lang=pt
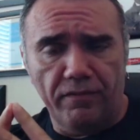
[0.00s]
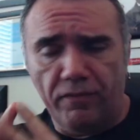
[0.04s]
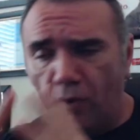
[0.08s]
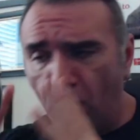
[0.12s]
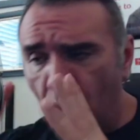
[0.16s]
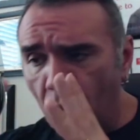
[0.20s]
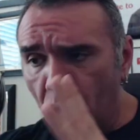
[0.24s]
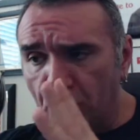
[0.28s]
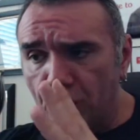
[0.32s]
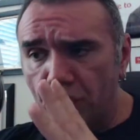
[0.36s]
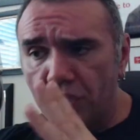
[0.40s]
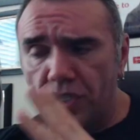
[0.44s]

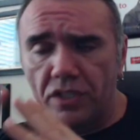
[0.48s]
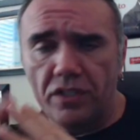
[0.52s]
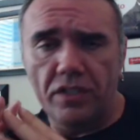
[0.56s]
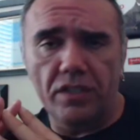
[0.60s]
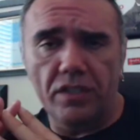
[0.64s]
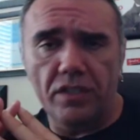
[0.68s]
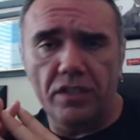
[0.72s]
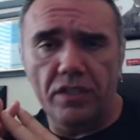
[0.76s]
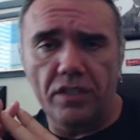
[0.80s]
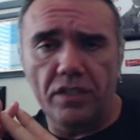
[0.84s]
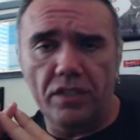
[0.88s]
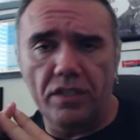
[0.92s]
Foge
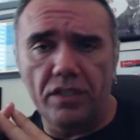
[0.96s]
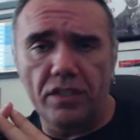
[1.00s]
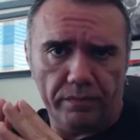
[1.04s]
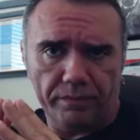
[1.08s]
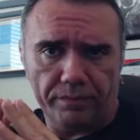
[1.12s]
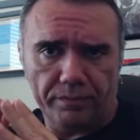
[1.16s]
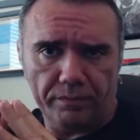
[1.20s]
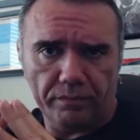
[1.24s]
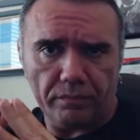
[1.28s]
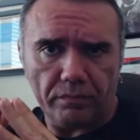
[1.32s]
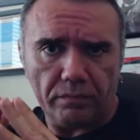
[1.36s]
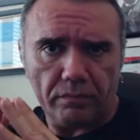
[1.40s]
disso.
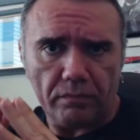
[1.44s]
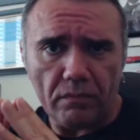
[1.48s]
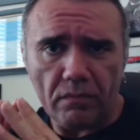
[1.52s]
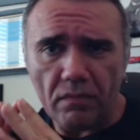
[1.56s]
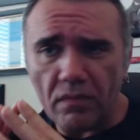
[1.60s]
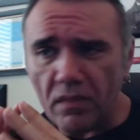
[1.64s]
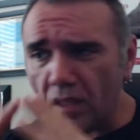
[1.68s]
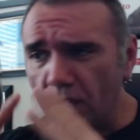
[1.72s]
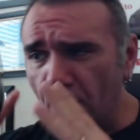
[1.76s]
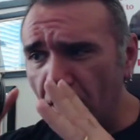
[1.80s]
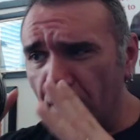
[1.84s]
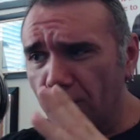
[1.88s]

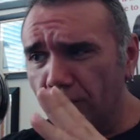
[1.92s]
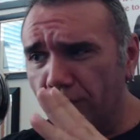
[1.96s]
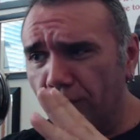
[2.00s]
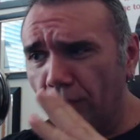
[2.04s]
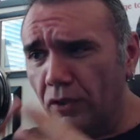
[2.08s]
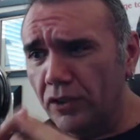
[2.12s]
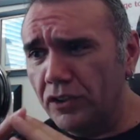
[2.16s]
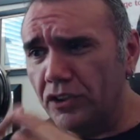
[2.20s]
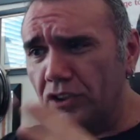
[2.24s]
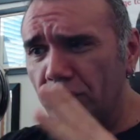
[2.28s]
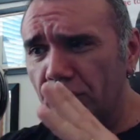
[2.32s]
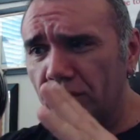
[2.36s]

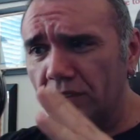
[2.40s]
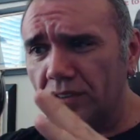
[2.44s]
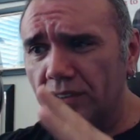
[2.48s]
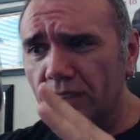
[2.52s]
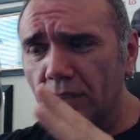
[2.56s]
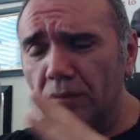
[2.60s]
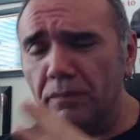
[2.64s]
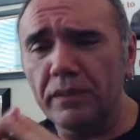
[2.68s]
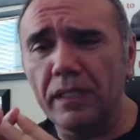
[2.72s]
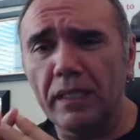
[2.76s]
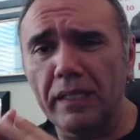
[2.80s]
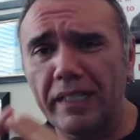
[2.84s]
Foge
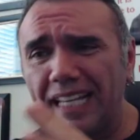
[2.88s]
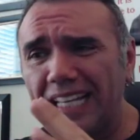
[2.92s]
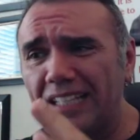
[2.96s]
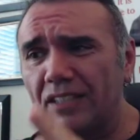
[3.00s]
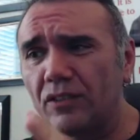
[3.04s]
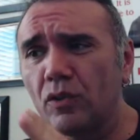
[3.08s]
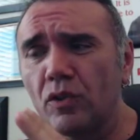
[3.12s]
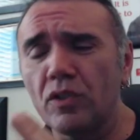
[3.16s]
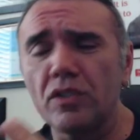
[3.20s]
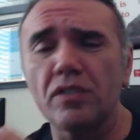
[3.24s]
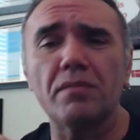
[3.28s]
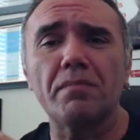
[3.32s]
disso, não, daqui a
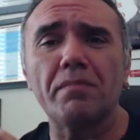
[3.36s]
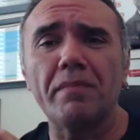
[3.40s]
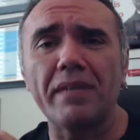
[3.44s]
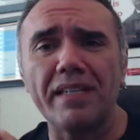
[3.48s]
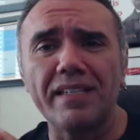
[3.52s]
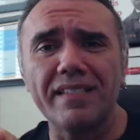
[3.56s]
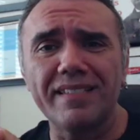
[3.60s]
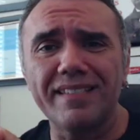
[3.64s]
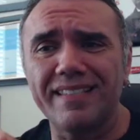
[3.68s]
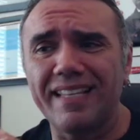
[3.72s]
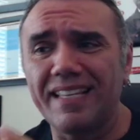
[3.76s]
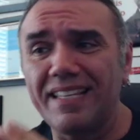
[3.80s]
dois
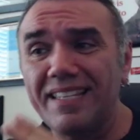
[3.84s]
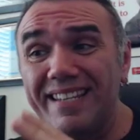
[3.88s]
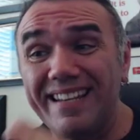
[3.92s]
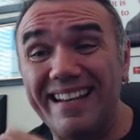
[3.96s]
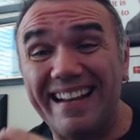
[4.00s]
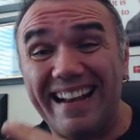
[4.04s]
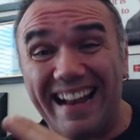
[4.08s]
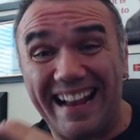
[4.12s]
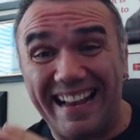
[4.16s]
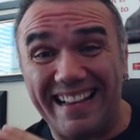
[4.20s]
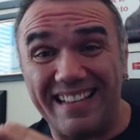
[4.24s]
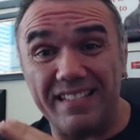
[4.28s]
meses, dentro de
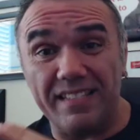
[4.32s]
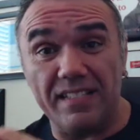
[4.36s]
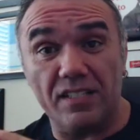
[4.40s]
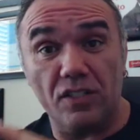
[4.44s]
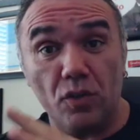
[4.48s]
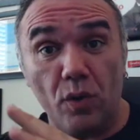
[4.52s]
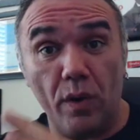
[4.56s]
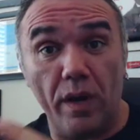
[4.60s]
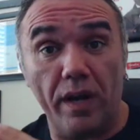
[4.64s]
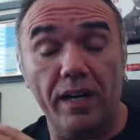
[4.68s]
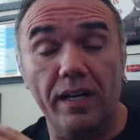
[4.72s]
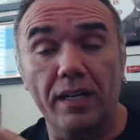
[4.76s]
casa,
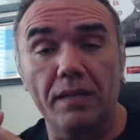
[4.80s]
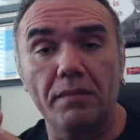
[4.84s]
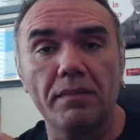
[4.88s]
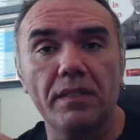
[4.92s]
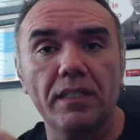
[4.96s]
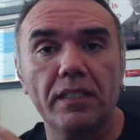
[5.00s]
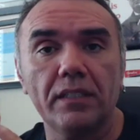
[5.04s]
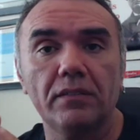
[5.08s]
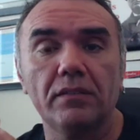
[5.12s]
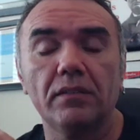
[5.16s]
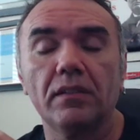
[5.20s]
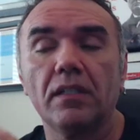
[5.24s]
só
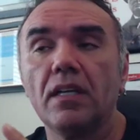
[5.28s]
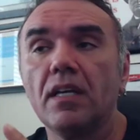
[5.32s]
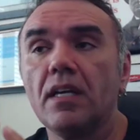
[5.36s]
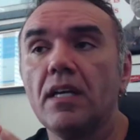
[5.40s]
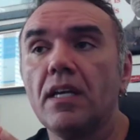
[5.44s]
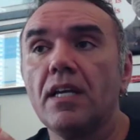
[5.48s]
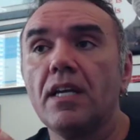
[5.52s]
reclamando,